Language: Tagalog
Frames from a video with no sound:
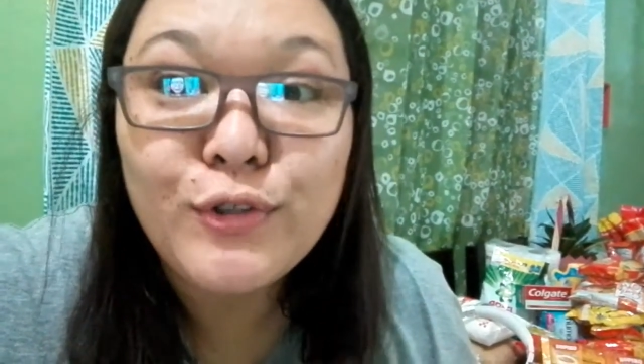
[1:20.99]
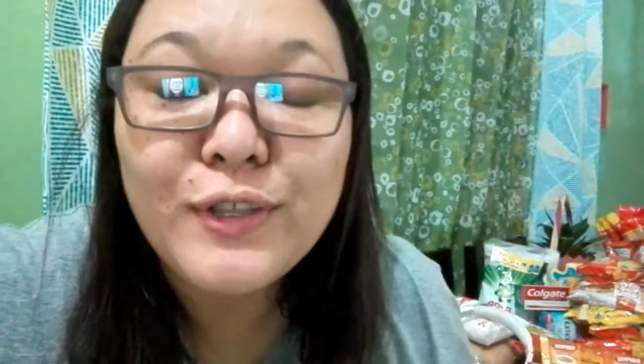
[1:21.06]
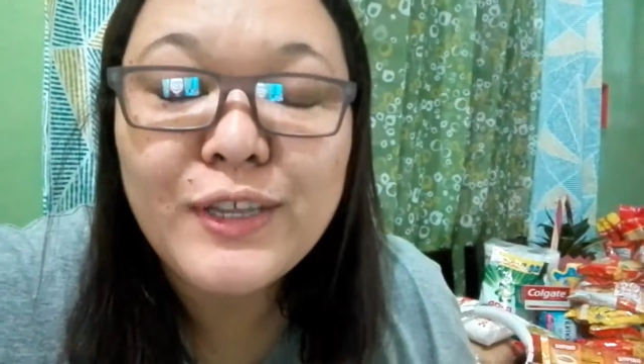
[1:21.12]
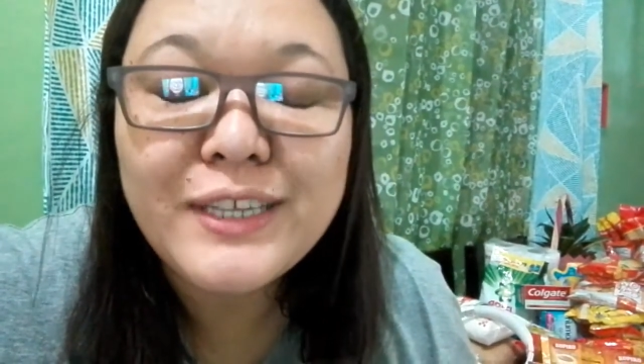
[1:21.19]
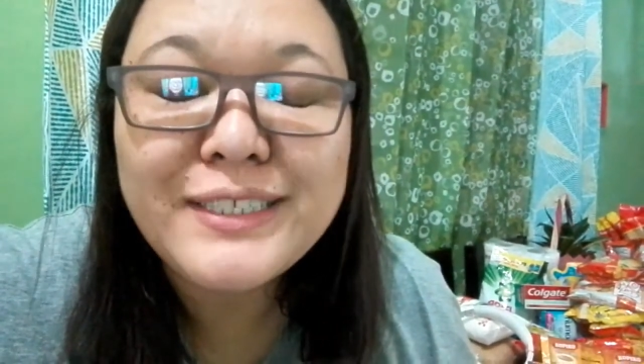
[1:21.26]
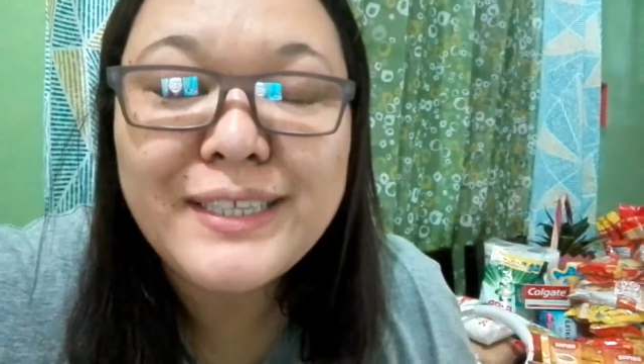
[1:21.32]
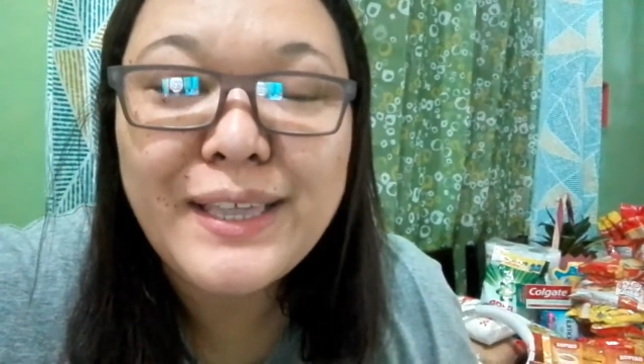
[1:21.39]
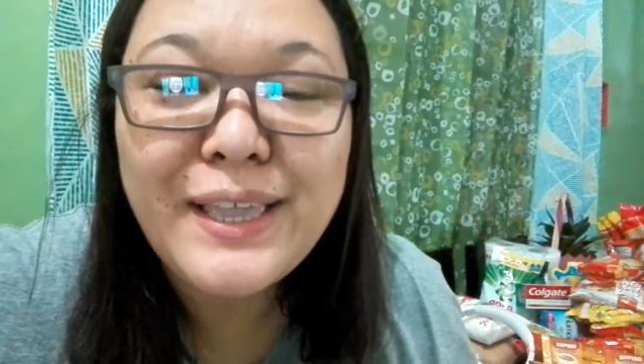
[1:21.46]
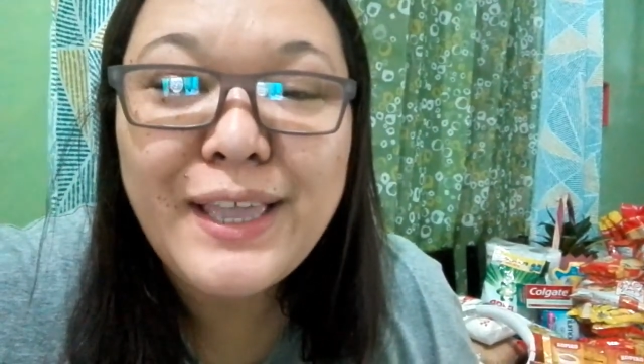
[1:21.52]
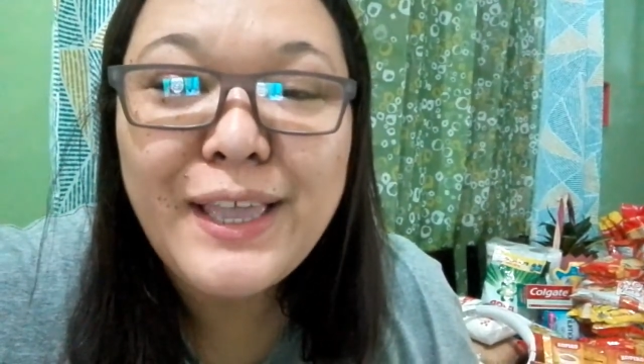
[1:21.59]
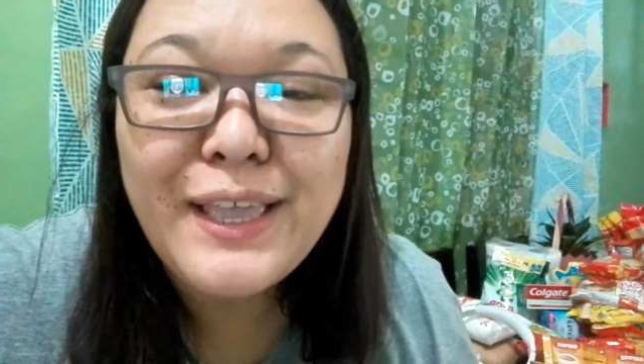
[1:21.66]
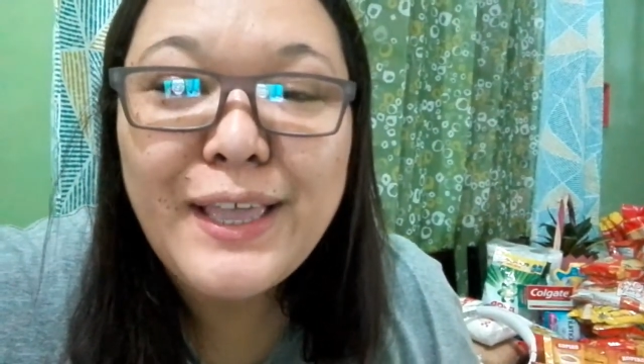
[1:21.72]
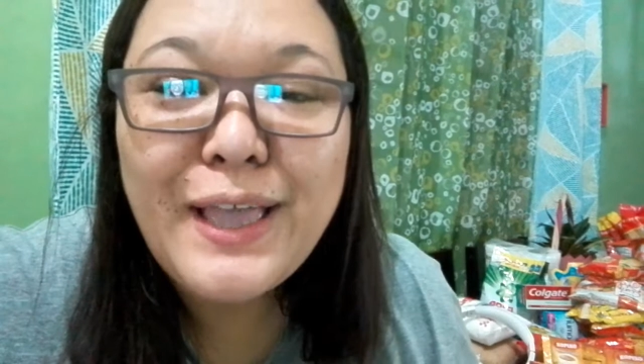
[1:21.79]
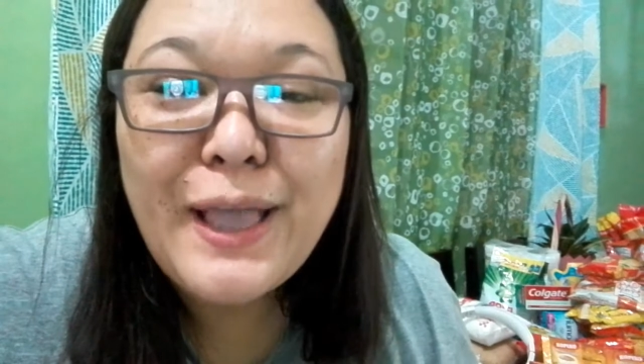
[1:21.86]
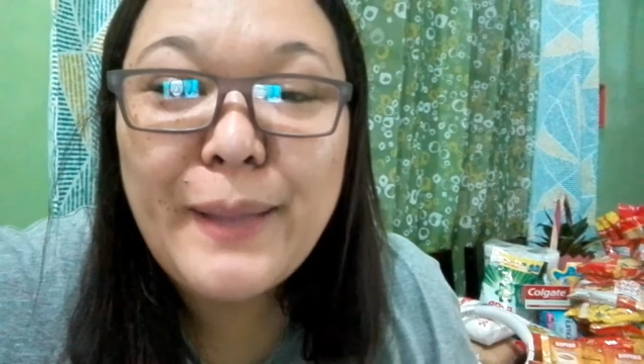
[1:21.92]
Kasi,
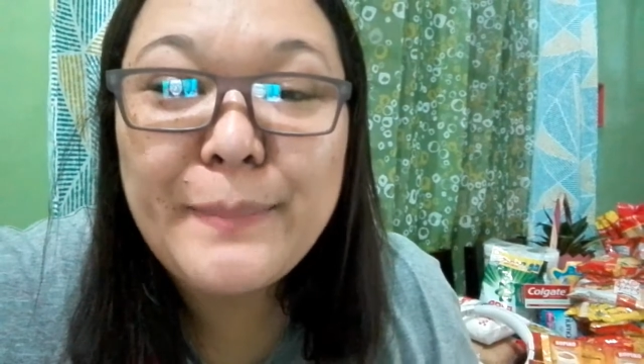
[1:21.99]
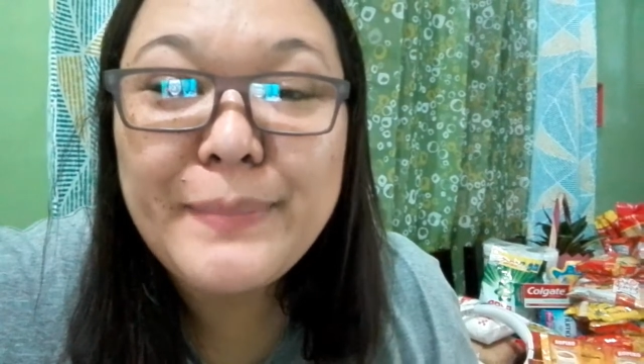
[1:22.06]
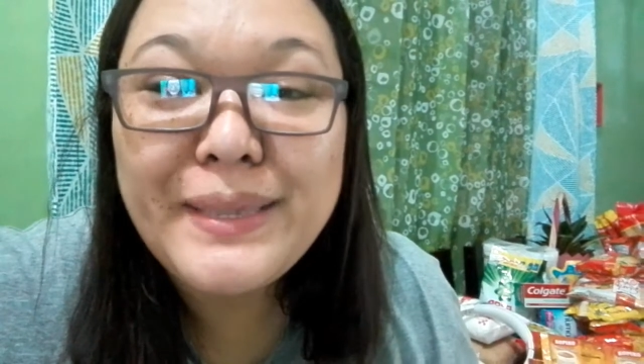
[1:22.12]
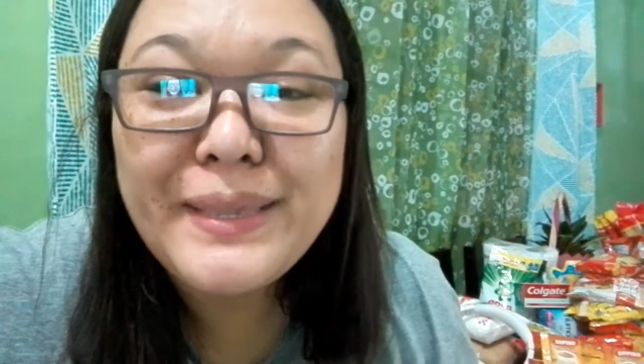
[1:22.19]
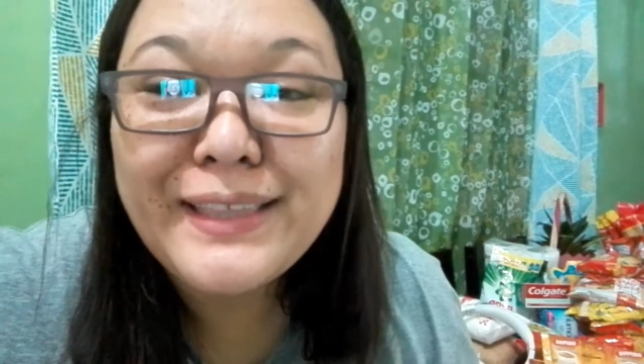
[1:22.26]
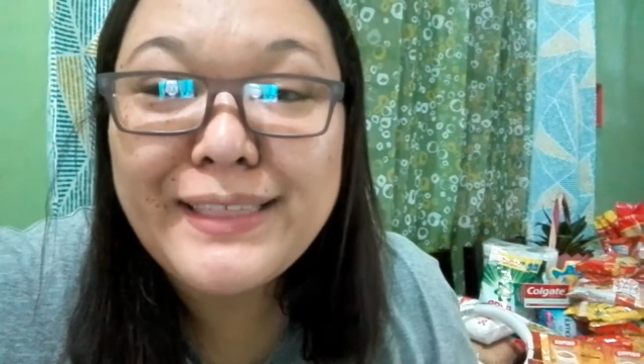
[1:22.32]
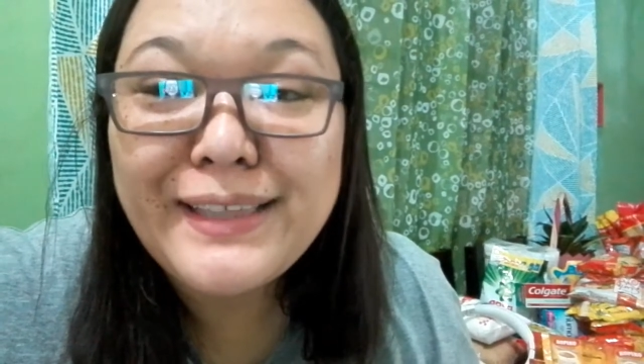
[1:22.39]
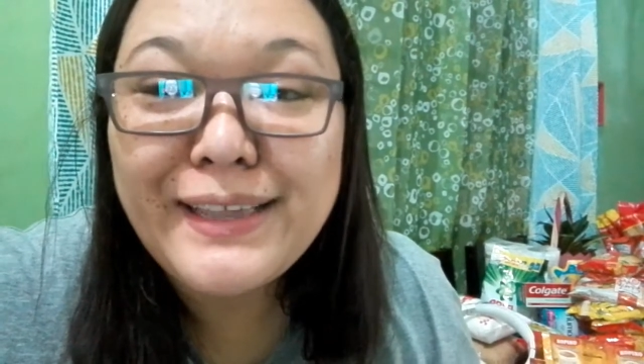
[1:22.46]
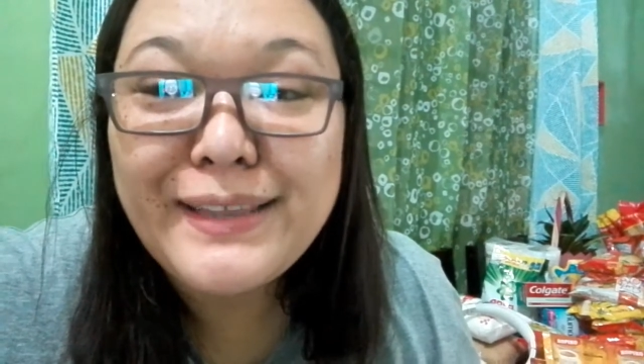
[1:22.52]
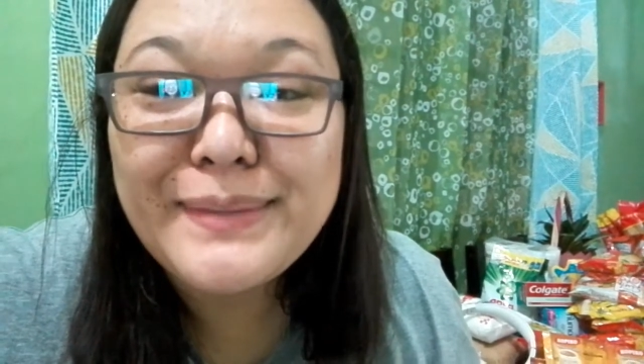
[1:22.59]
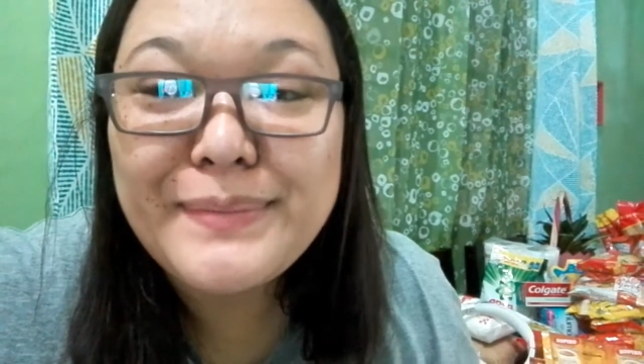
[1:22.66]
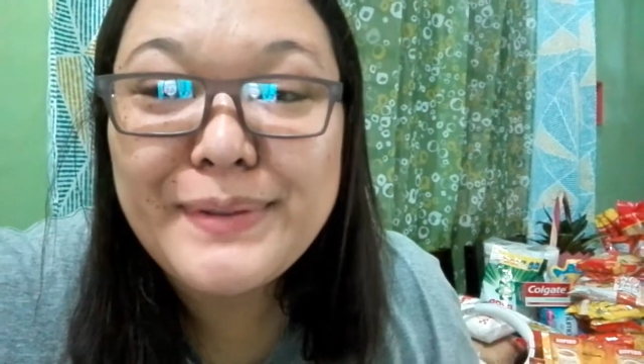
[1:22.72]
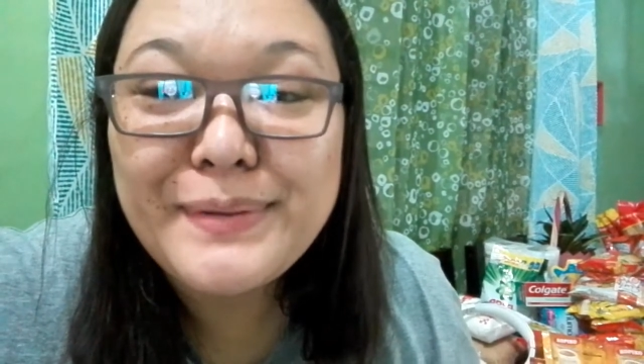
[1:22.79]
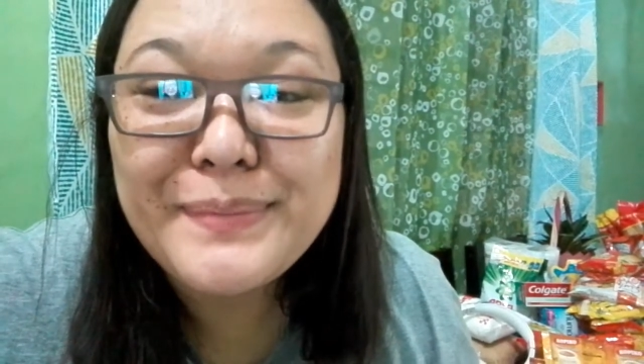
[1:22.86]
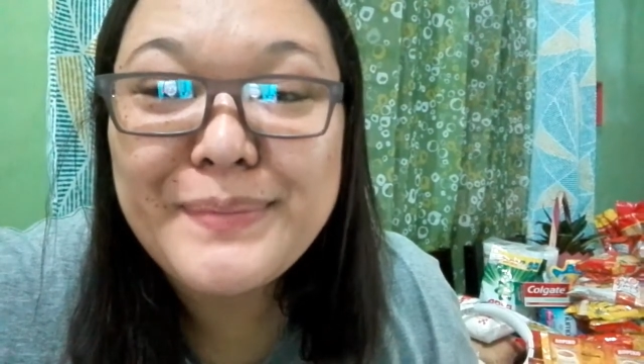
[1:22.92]
ang bigat nga naman ng